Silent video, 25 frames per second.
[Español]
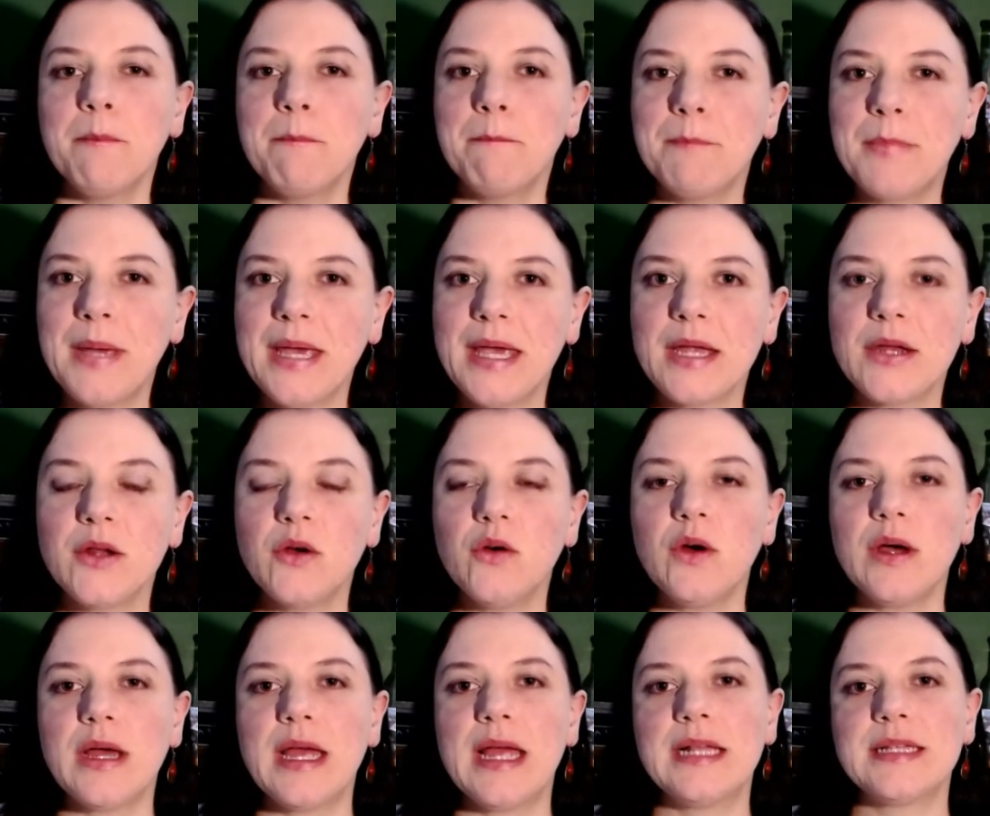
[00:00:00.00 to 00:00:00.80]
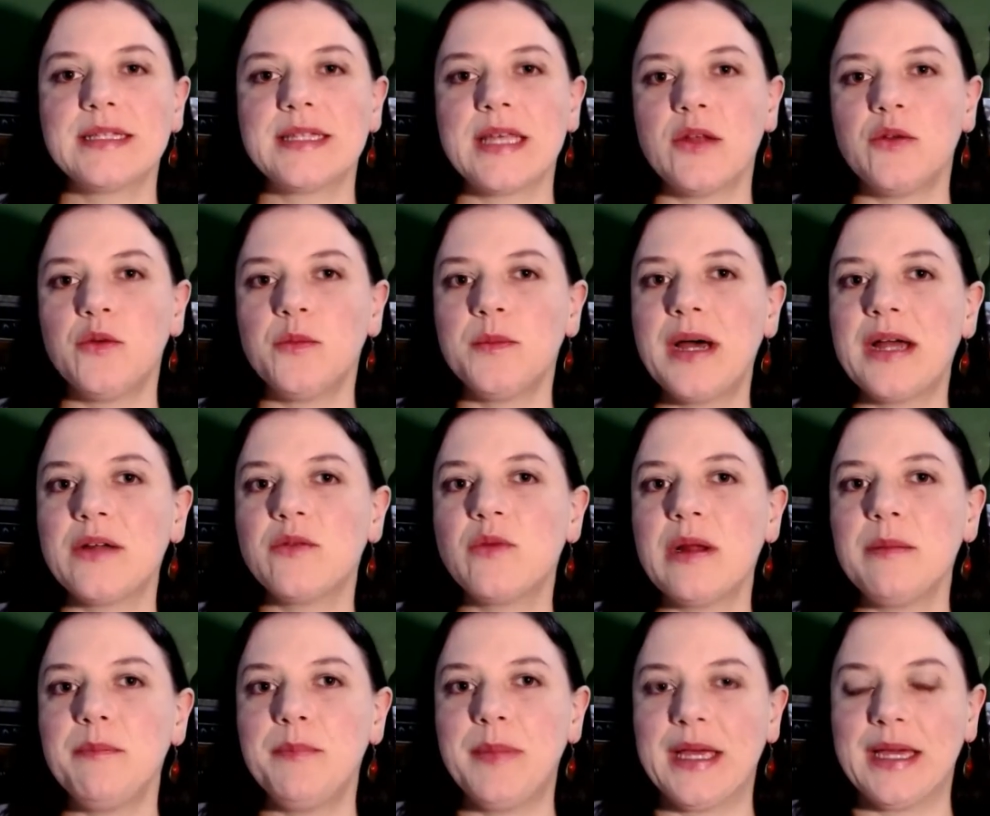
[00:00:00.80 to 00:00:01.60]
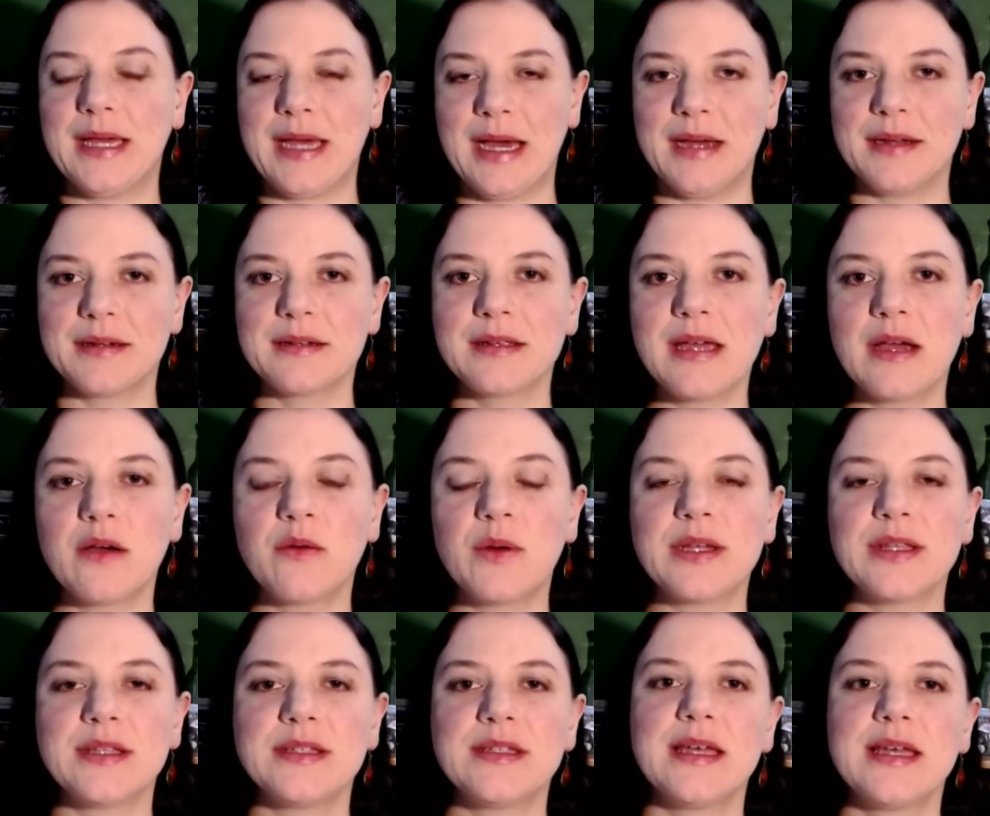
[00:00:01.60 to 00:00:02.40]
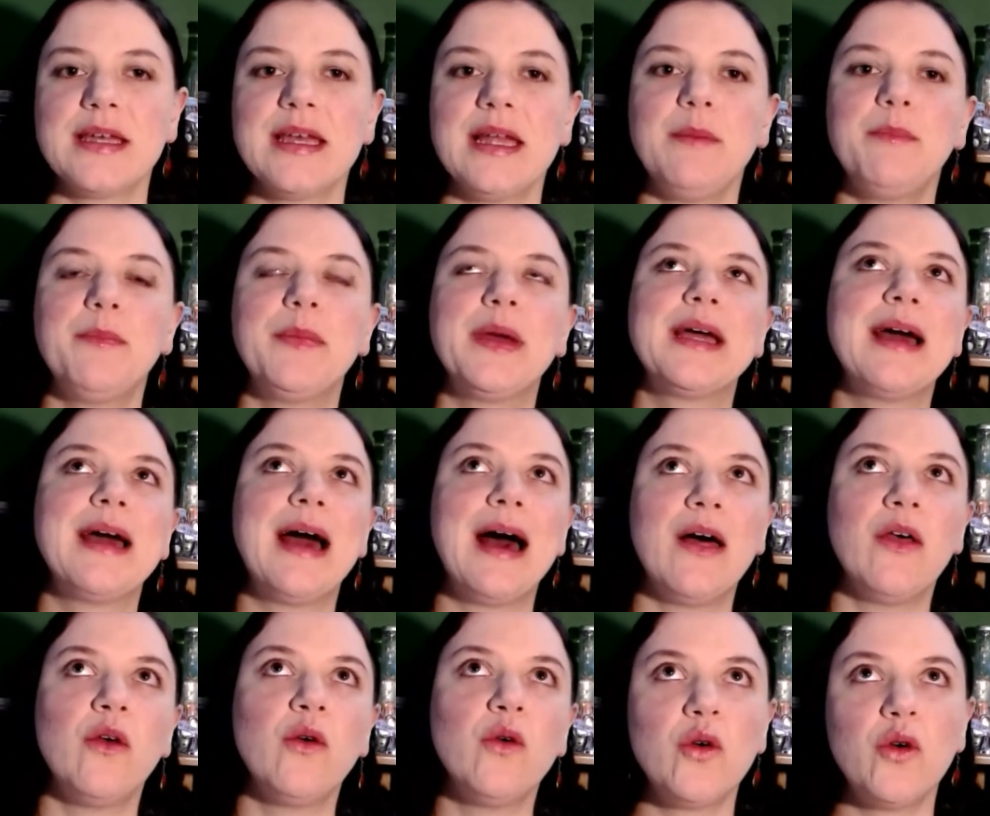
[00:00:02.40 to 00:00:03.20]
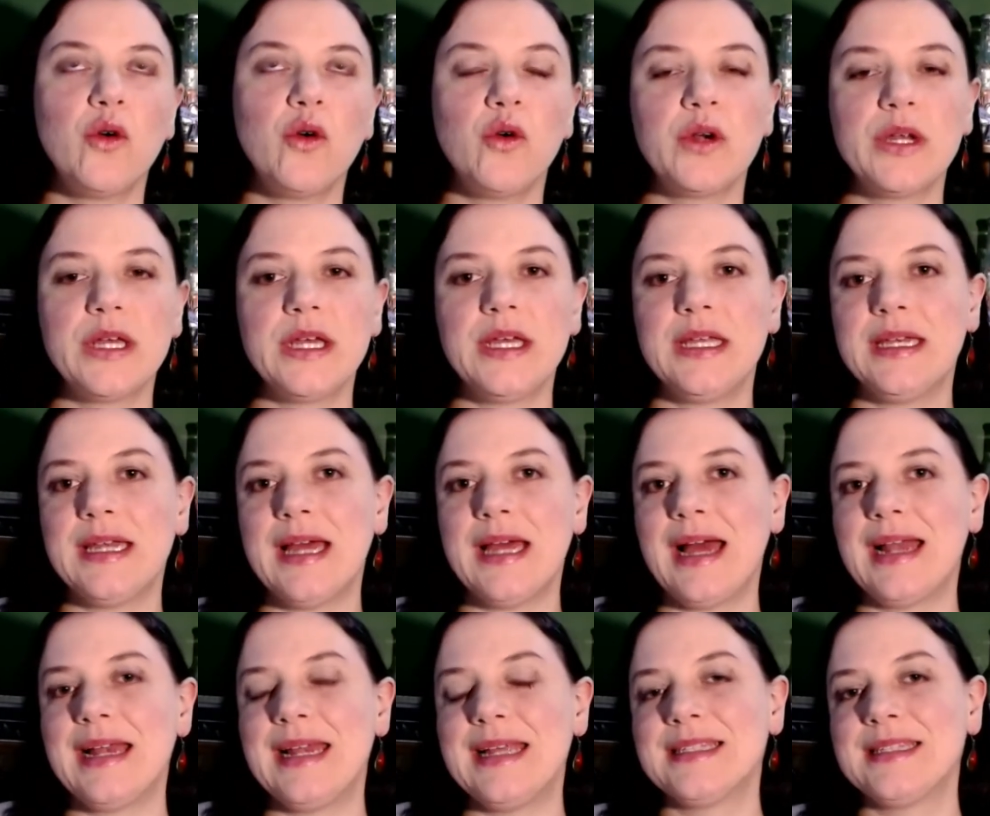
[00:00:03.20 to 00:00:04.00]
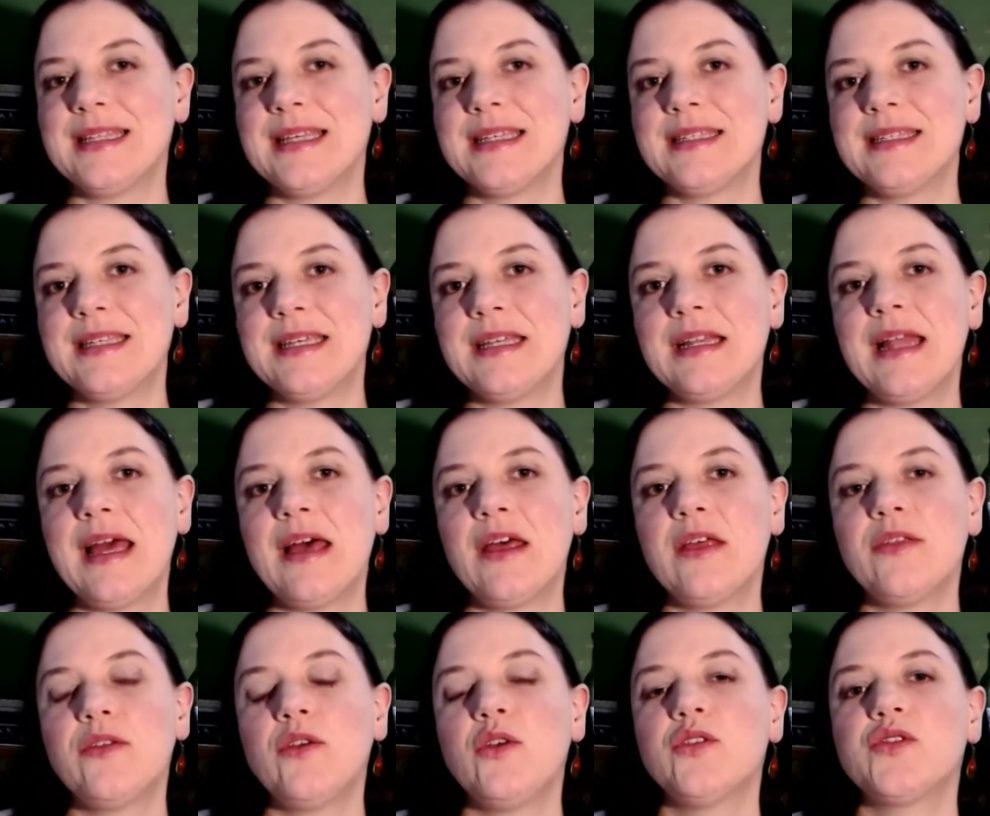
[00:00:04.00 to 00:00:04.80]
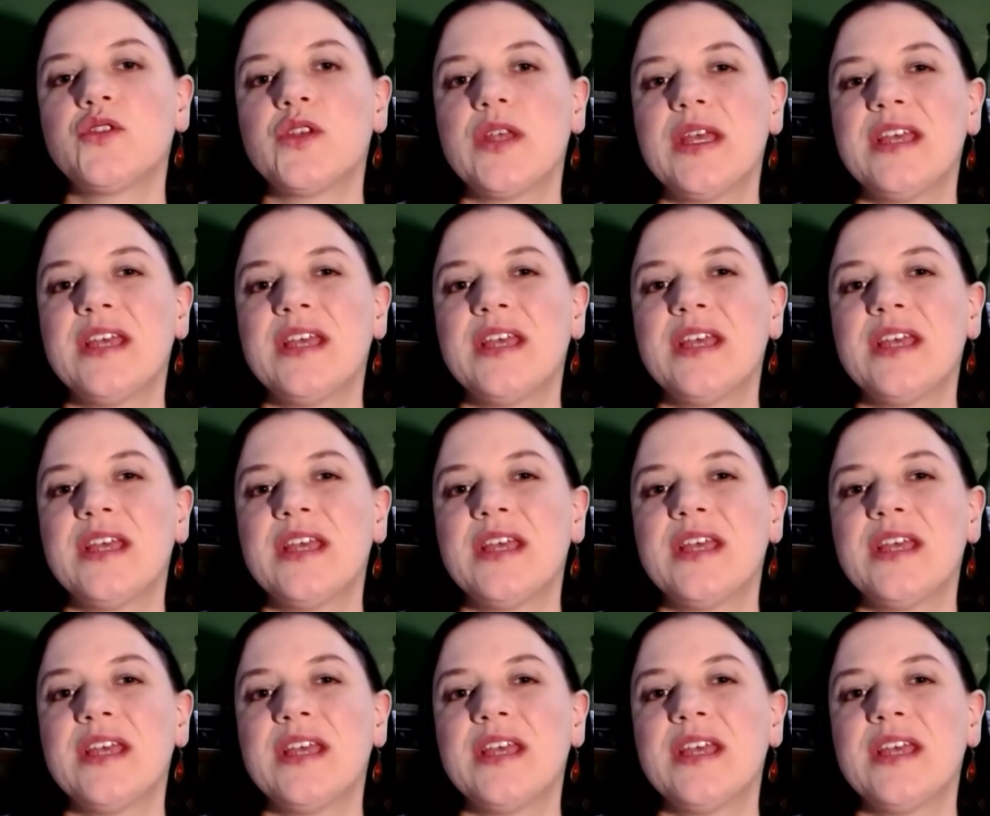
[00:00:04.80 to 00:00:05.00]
Pero el ser humano al pecar, que acuérdense que el pecado original es decirle a Dios,